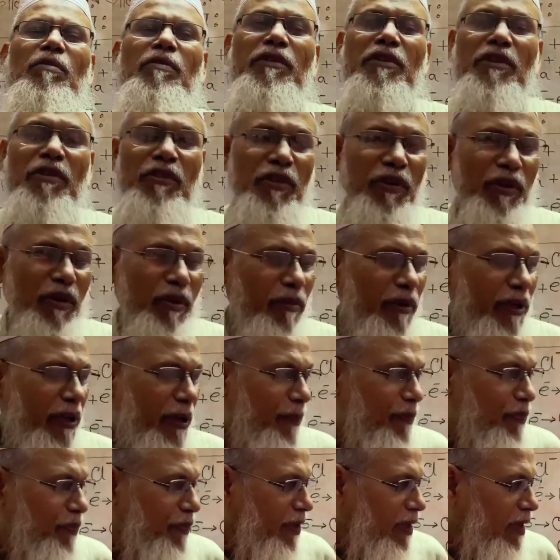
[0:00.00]
উপকৃত হবে
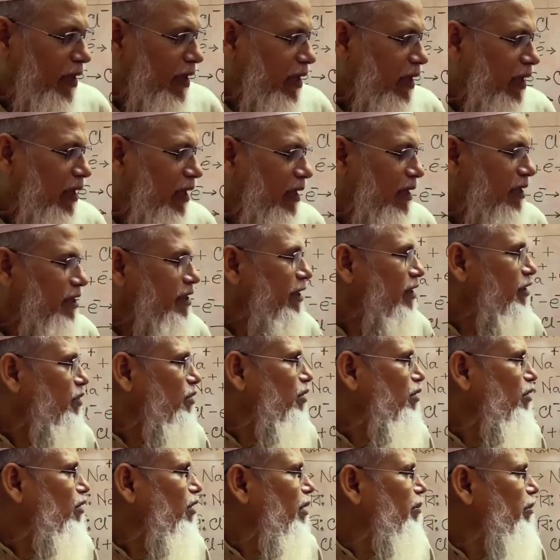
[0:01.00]
আর সেই
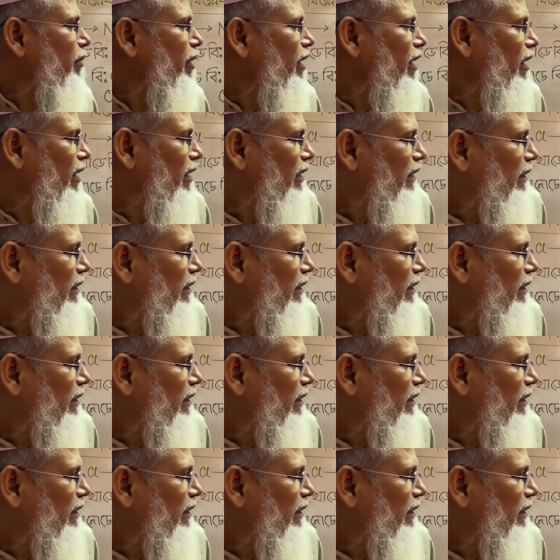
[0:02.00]
জন্য আমরা